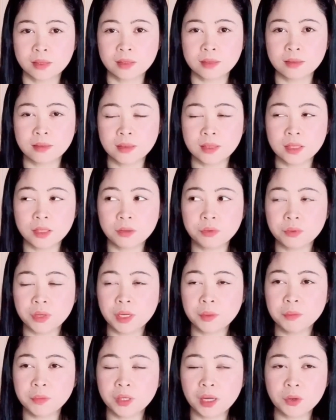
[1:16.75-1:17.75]

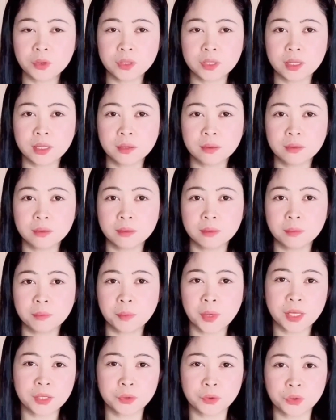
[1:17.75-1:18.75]
65,000
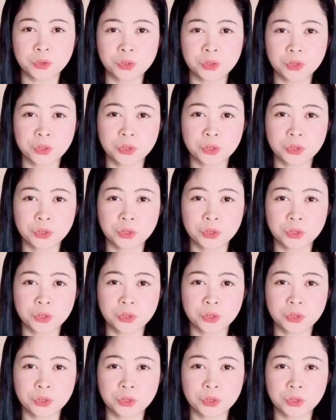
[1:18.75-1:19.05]
pesos.